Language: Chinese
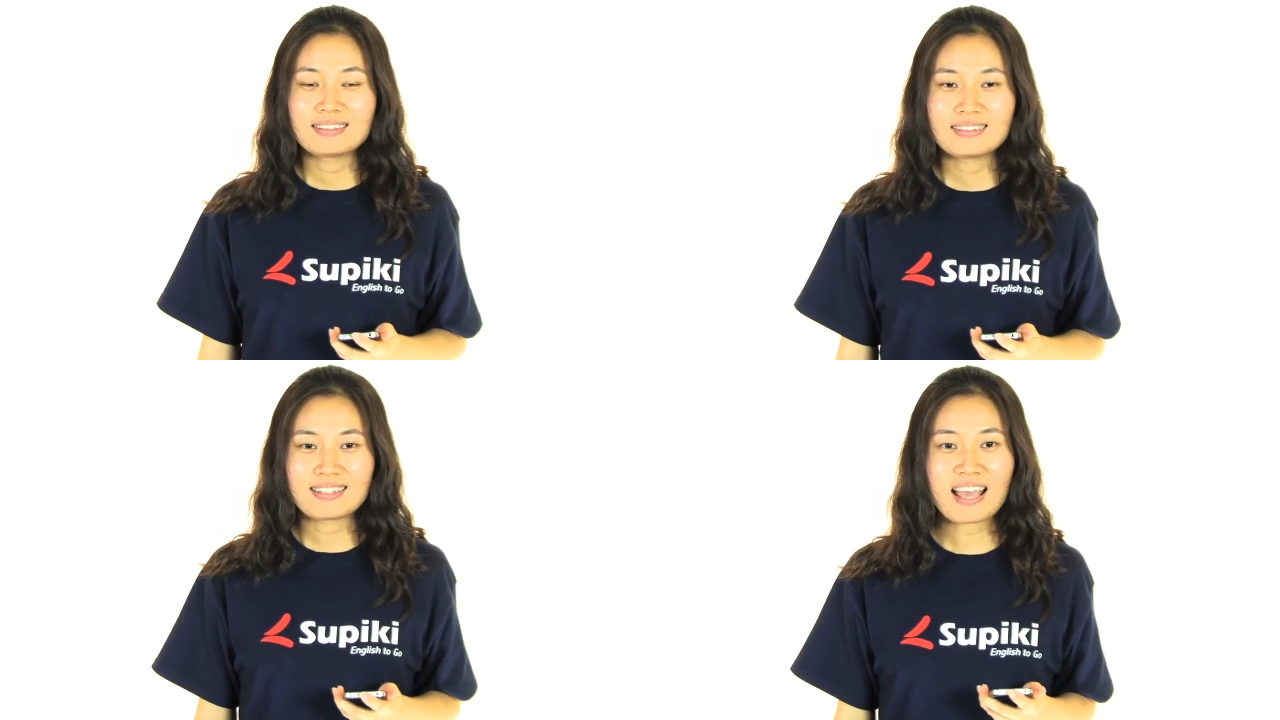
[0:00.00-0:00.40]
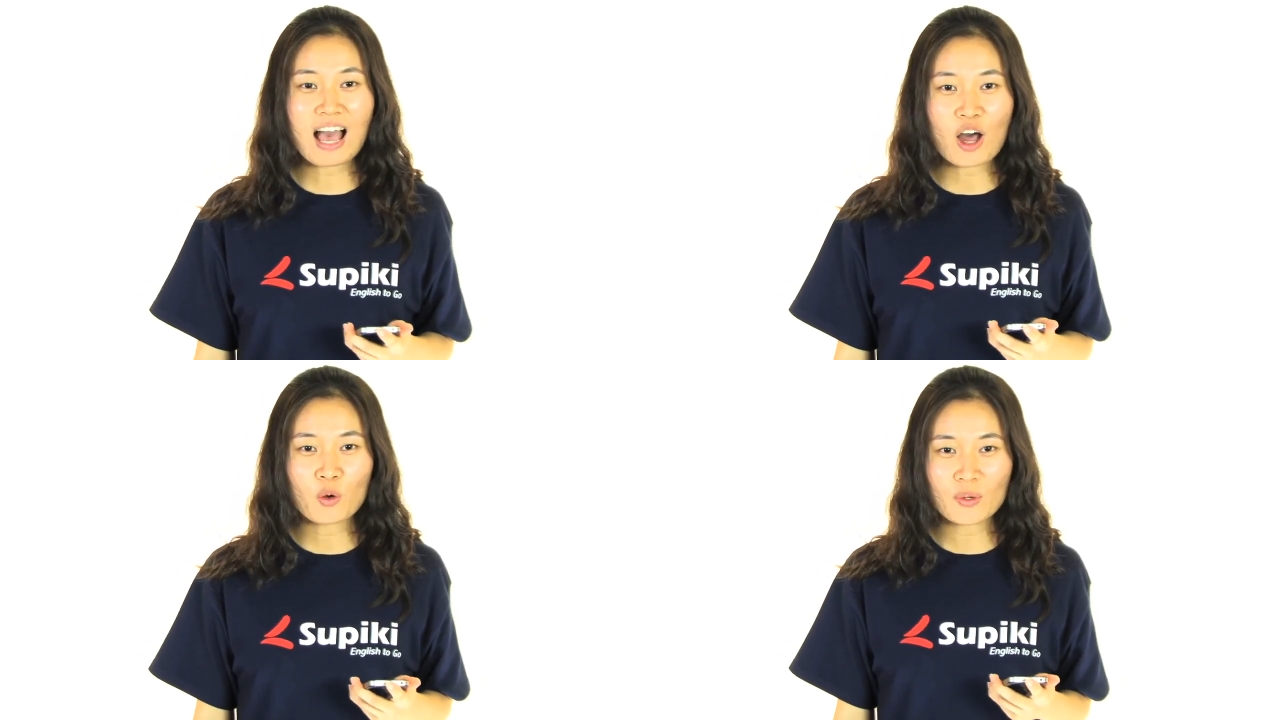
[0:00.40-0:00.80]
你
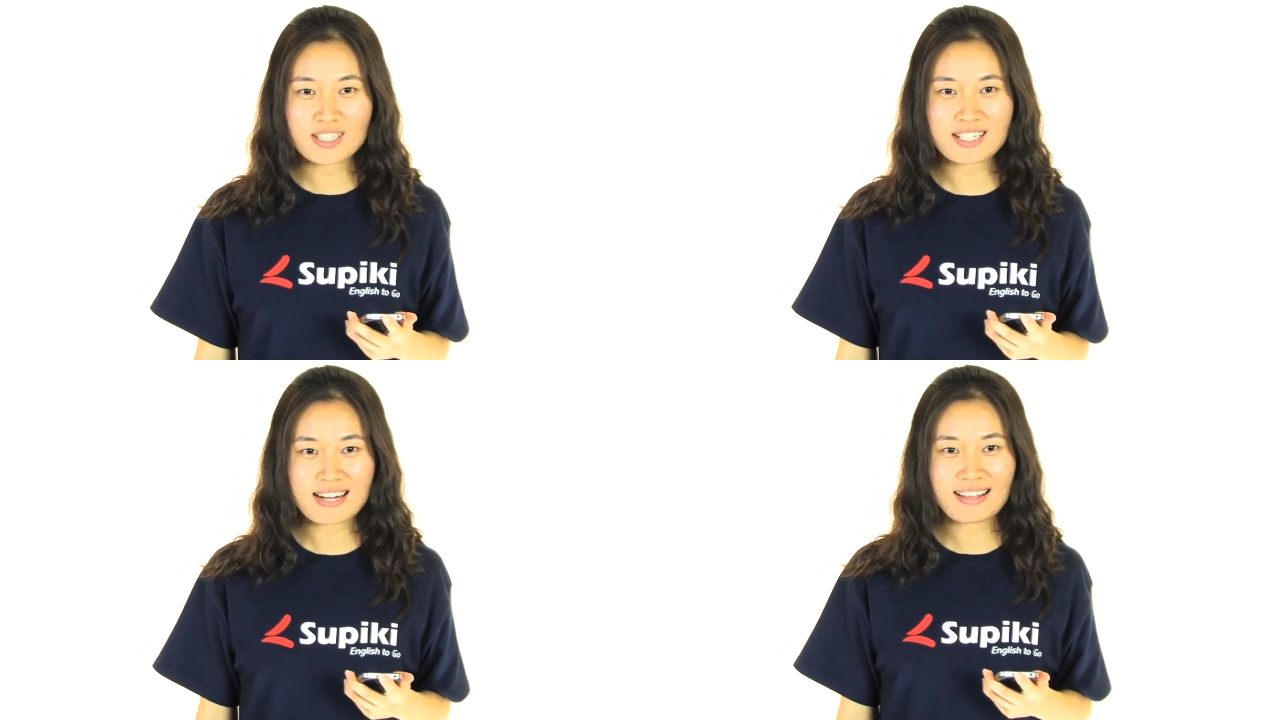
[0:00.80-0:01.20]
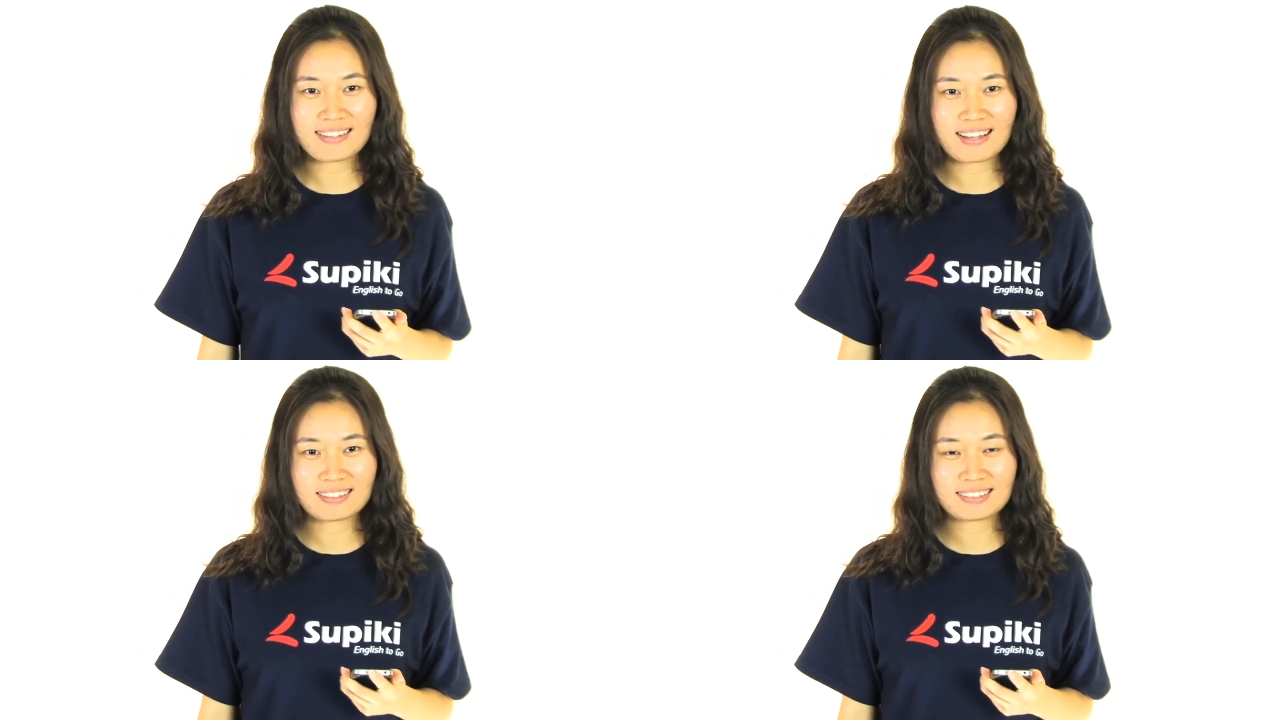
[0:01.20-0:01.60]
好，我是莎
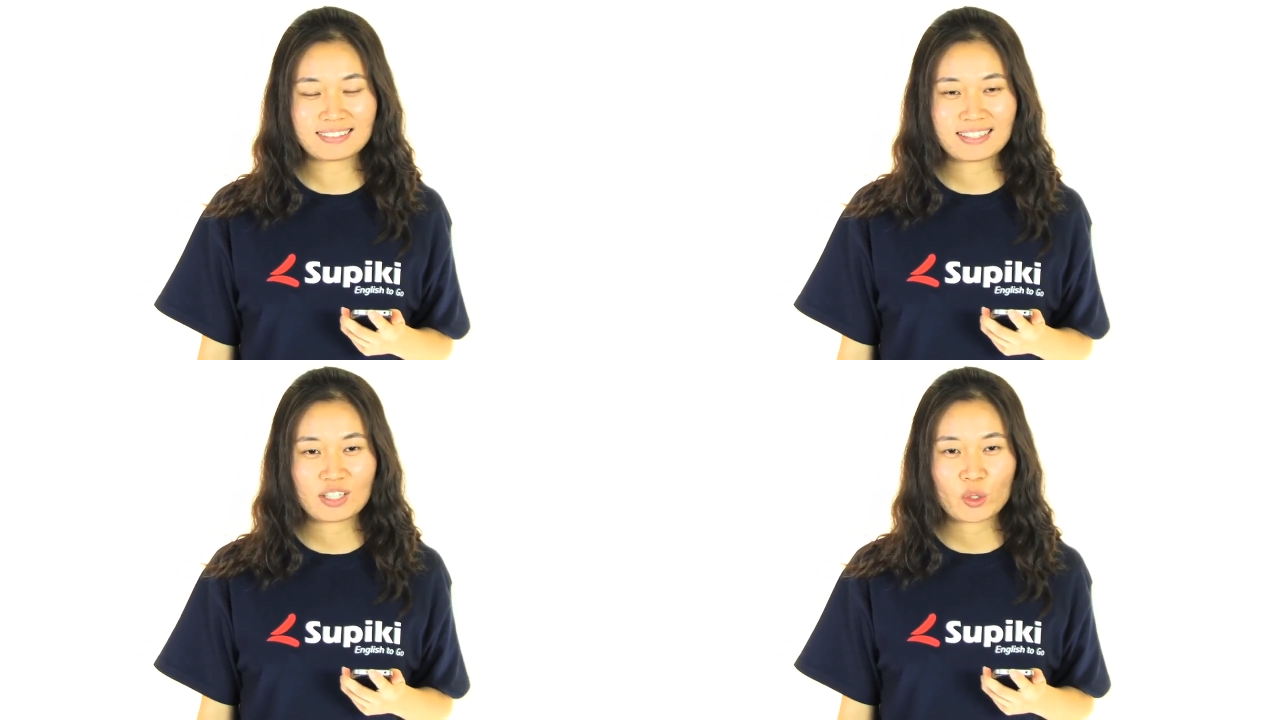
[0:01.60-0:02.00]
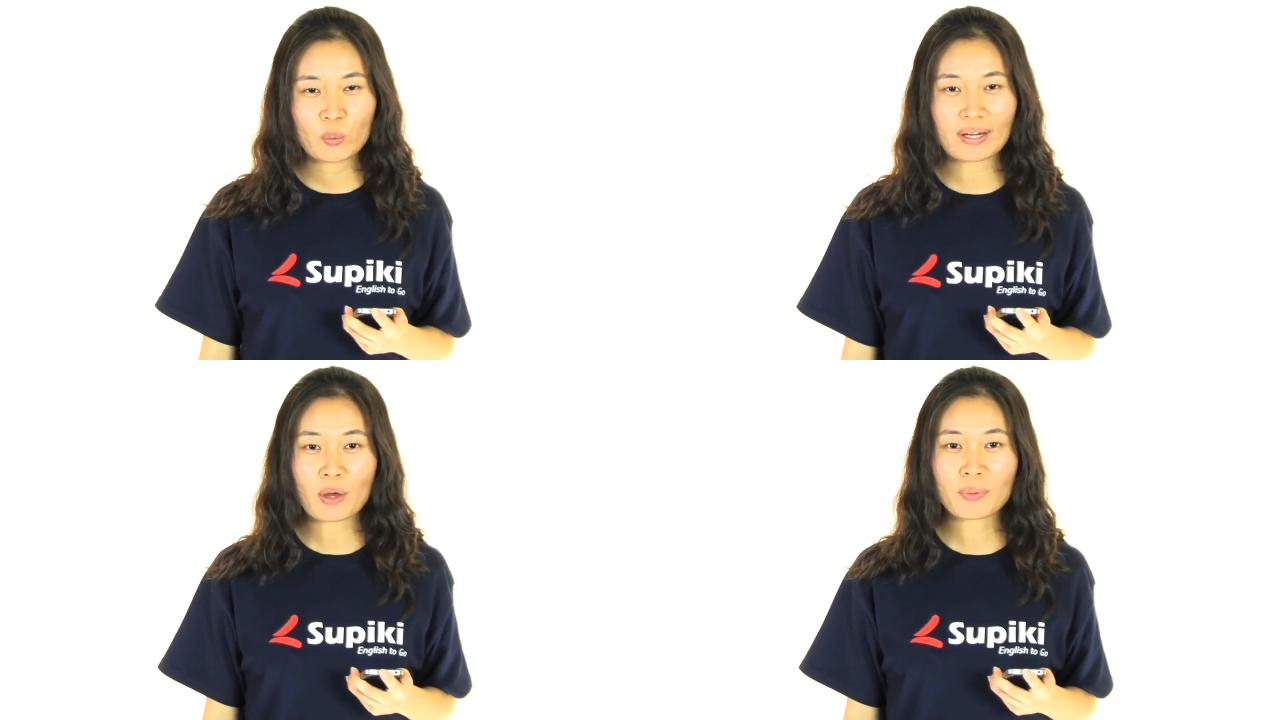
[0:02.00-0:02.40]
娜。我来